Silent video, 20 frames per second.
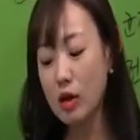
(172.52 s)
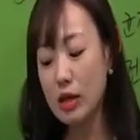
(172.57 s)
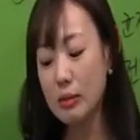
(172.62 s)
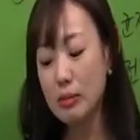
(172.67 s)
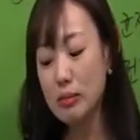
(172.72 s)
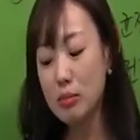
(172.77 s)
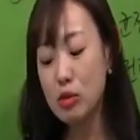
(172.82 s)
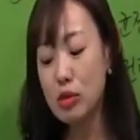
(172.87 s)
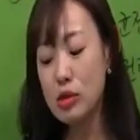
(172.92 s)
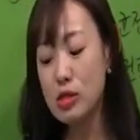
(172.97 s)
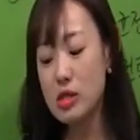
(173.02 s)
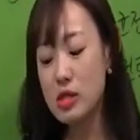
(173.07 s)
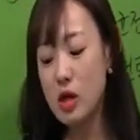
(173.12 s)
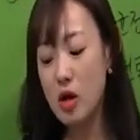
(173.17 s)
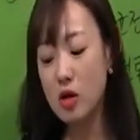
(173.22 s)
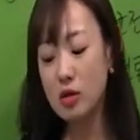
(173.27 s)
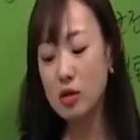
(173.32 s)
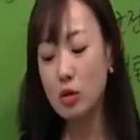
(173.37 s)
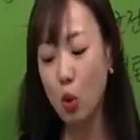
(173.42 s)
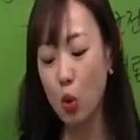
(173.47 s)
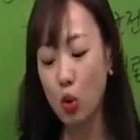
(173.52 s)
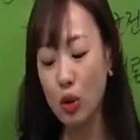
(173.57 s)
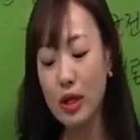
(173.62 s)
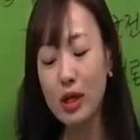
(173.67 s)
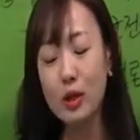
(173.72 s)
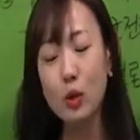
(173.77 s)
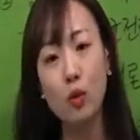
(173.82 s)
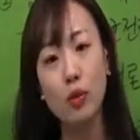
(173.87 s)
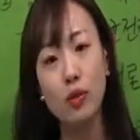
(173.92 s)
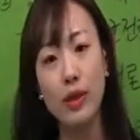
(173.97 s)
인물성
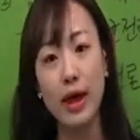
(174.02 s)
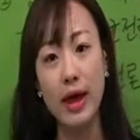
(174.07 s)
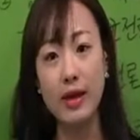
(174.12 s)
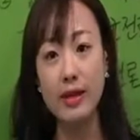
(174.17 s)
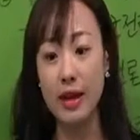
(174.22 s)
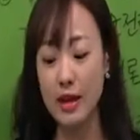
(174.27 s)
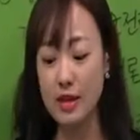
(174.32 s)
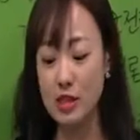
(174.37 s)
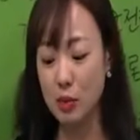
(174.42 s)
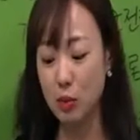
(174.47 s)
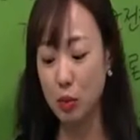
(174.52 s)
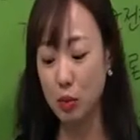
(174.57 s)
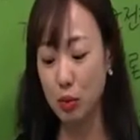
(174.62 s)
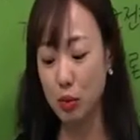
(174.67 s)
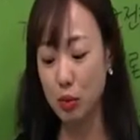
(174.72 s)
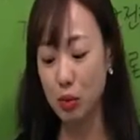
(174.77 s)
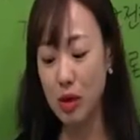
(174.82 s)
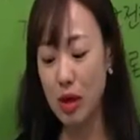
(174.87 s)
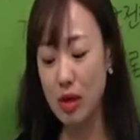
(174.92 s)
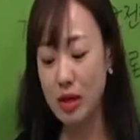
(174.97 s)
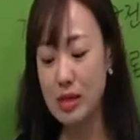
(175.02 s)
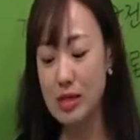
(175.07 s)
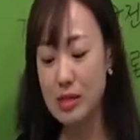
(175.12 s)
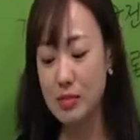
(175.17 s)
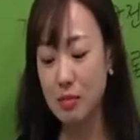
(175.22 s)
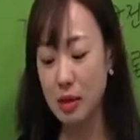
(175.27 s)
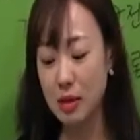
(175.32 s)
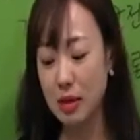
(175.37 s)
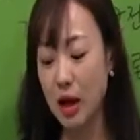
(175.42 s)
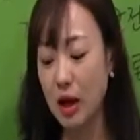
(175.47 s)
동의론에 대해서 보도록
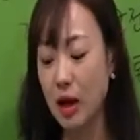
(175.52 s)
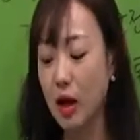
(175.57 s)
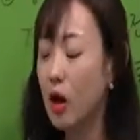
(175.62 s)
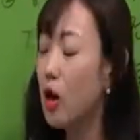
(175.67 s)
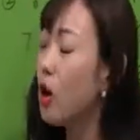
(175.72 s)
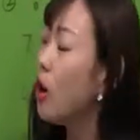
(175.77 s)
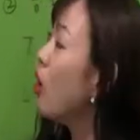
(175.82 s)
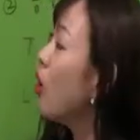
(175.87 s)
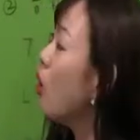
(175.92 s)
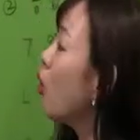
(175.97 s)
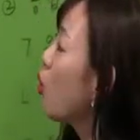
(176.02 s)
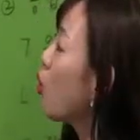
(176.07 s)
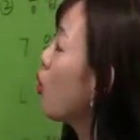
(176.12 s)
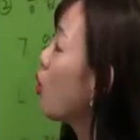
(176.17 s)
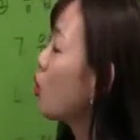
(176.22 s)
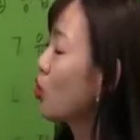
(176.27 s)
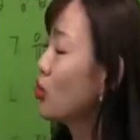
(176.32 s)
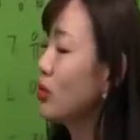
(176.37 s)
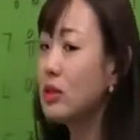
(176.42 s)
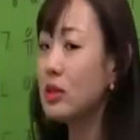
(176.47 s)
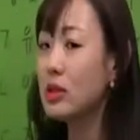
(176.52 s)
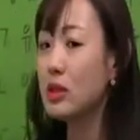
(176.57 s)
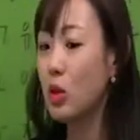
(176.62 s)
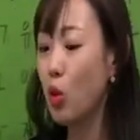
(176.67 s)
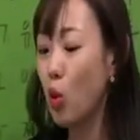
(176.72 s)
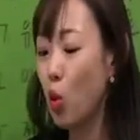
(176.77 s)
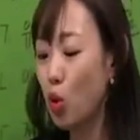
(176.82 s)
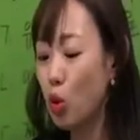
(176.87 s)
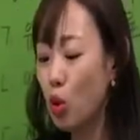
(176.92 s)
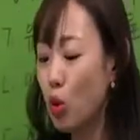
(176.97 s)
하겠습니다.
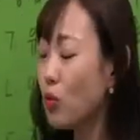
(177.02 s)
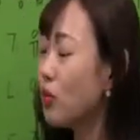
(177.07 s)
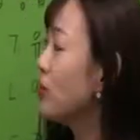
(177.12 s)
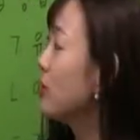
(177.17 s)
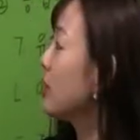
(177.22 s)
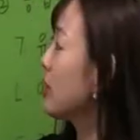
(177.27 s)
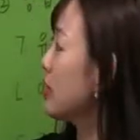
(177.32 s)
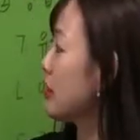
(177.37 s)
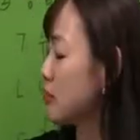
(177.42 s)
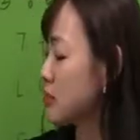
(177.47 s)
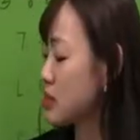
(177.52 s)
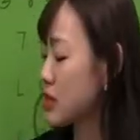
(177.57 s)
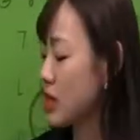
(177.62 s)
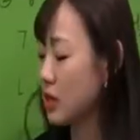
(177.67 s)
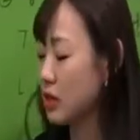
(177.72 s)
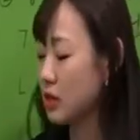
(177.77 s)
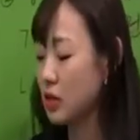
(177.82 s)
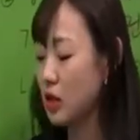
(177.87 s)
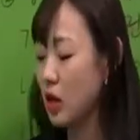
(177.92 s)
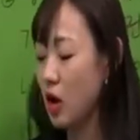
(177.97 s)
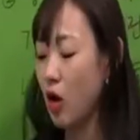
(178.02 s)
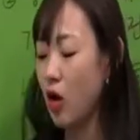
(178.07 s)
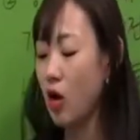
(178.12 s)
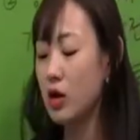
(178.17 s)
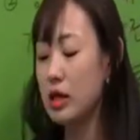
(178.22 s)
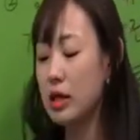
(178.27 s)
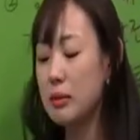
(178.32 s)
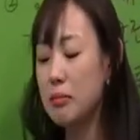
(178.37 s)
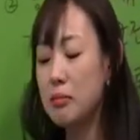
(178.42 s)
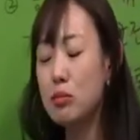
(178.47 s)
호론들, 호론
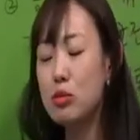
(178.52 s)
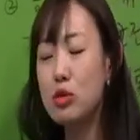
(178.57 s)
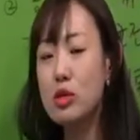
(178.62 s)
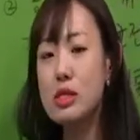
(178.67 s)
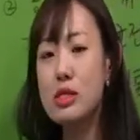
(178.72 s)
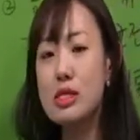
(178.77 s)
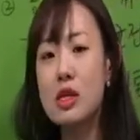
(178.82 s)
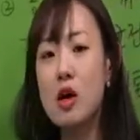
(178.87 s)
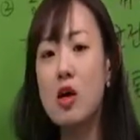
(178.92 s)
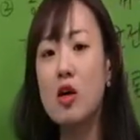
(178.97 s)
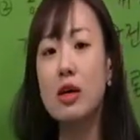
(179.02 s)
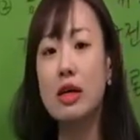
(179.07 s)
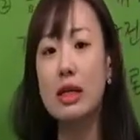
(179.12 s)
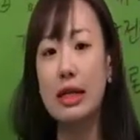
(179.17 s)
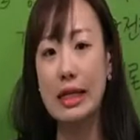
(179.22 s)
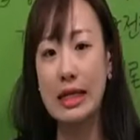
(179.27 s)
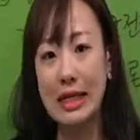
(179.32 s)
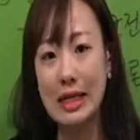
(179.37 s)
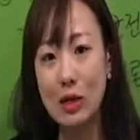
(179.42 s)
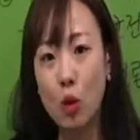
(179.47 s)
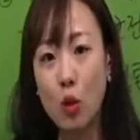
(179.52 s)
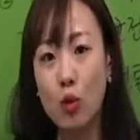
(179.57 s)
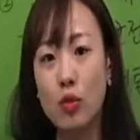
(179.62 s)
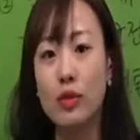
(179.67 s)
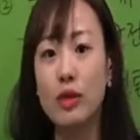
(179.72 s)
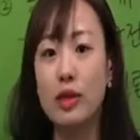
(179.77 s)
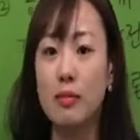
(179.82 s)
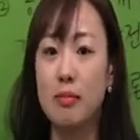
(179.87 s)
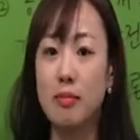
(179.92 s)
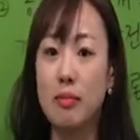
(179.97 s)
입자는요, 인물성
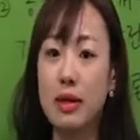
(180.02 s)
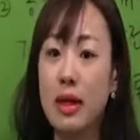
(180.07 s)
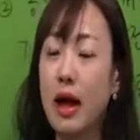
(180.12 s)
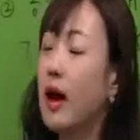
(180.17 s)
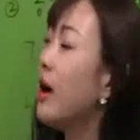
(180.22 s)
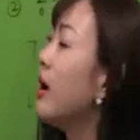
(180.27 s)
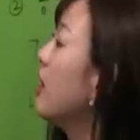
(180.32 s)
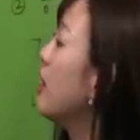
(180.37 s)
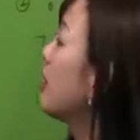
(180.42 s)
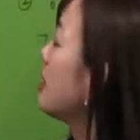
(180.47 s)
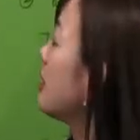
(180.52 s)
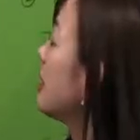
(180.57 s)
이론입니다.